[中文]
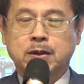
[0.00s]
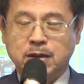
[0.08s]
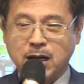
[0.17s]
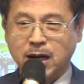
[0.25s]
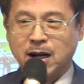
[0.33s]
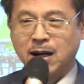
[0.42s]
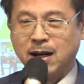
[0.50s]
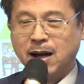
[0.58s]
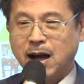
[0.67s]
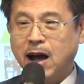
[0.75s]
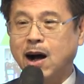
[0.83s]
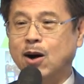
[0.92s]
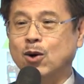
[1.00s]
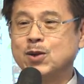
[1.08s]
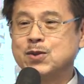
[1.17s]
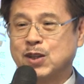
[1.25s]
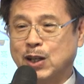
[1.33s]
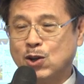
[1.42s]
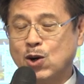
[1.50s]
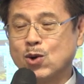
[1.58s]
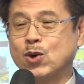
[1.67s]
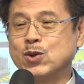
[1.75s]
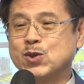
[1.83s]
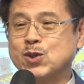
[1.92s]
那还好，神通
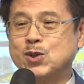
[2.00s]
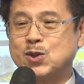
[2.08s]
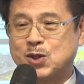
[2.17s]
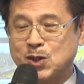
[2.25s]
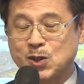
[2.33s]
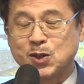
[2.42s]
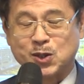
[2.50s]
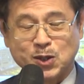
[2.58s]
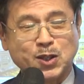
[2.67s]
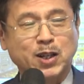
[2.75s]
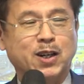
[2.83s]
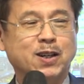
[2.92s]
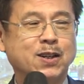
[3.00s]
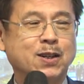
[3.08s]
公司适时的